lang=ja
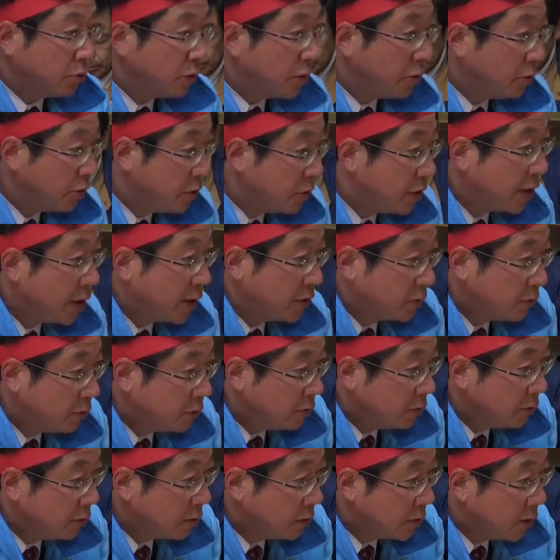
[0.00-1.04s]
去年の2
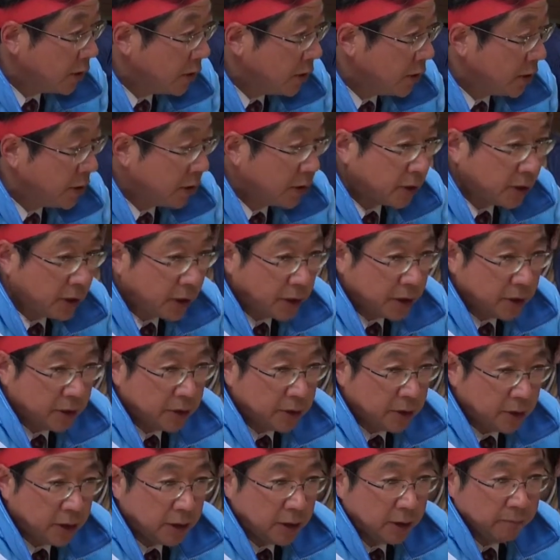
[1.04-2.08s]
月定例議会
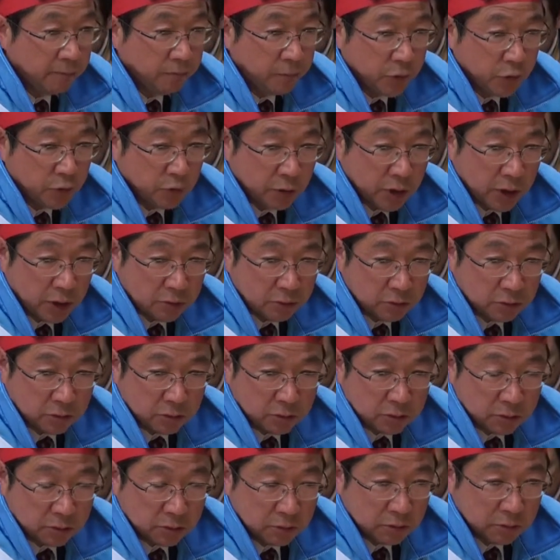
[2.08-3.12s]
でようや
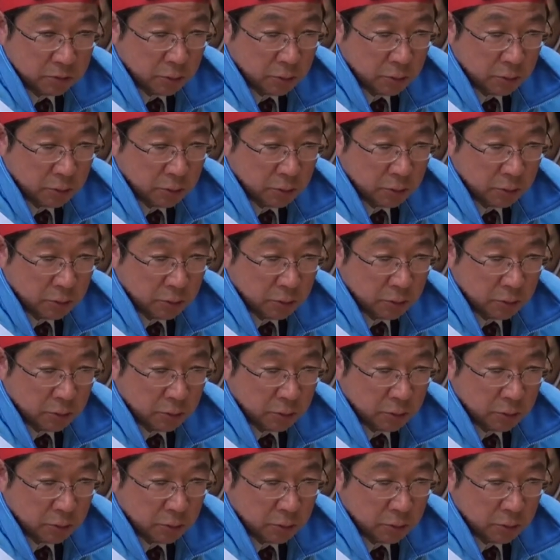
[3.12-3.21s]
く、